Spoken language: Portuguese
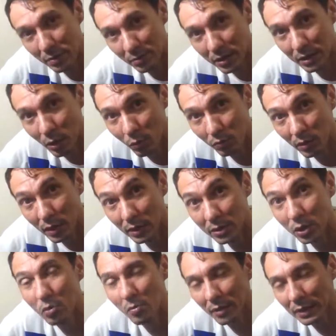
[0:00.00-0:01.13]
teu, se
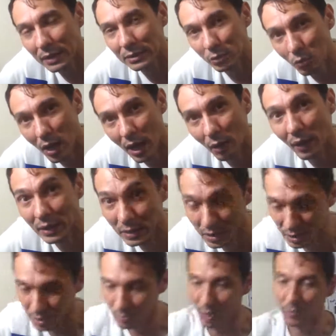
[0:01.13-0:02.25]
tu me mandasse um real, aí
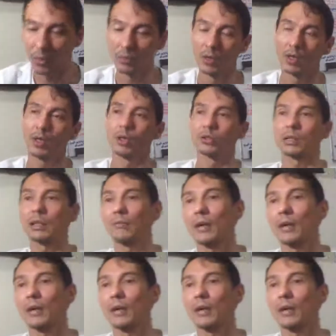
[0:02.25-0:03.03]
sim, meu irmão, eu já tava.